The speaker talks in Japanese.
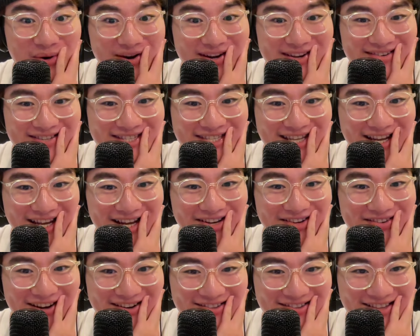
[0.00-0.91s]
カル声
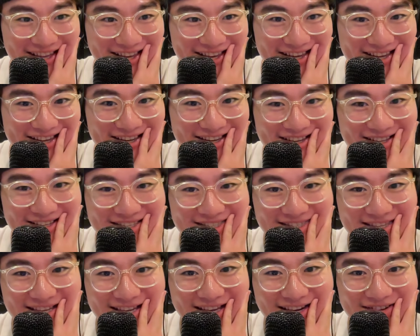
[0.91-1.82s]
量あるね。
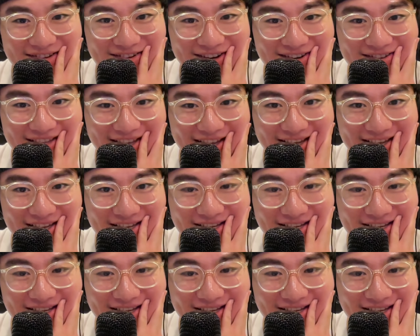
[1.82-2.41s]
声量あるね。